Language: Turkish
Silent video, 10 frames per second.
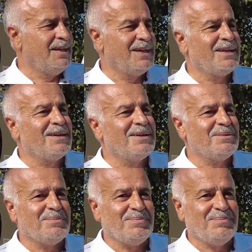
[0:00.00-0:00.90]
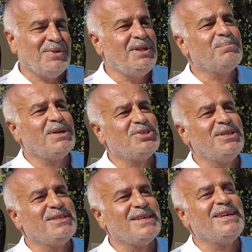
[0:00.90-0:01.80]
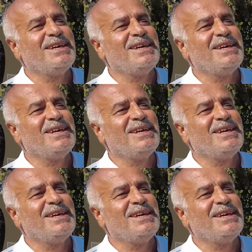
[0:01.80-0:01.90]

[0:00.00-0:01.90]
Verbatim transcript: İnanın ilk başta insan